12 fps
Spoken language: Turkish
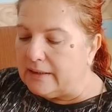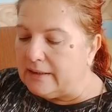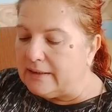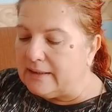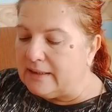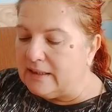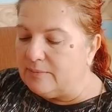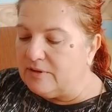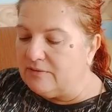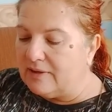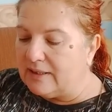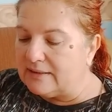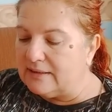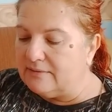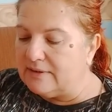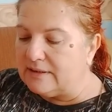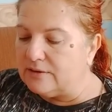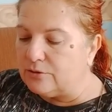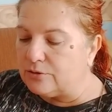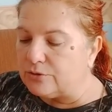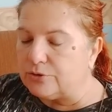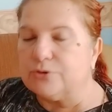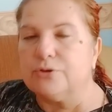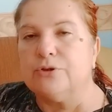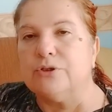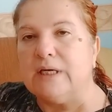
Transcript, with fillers: ikili bir vade veriyor.